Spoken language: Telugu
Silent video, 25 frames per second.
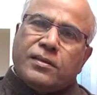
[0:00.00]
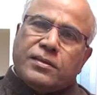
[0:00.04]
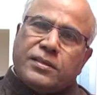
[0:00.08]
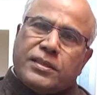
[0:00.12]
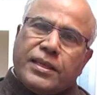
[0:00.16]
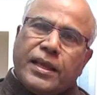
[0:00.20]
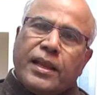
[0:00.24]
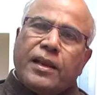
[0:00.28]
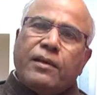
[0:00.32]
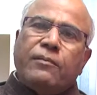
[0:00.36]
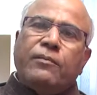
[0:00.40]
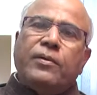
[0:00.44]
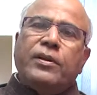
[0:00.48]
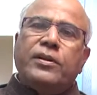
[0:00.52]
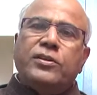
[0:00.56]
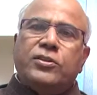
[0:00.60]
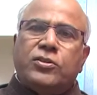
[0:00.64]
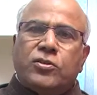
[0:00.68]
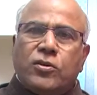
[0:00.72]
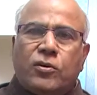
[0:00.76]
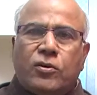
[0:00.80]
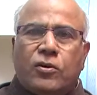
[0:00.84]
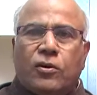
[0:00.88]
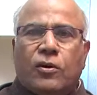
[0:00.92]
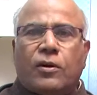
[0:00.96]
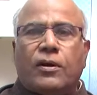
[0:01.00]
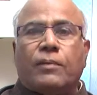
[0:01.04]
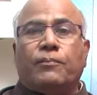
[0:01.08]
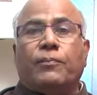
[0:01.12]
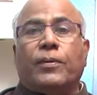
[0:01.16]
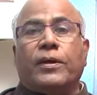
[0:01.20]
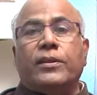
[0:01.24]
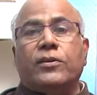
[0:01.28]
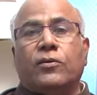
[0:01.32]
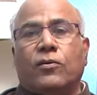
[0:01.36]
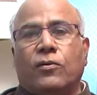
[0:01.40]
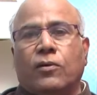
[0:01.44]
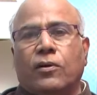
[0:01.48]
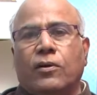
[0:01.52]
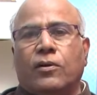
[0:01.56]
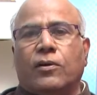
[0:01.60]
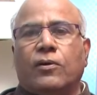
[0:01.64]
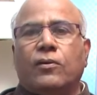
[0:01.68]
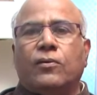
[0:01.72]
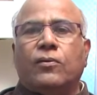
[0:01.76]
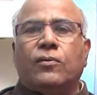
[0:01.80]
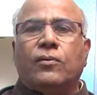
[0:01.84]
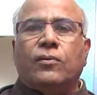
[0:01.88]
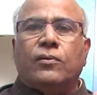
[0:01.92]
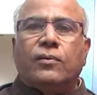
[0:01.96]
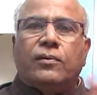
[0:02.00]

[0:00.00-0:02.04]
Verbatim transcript: సీరం ఇన్స్టిట్యూట్ ఒక పది కోట్లు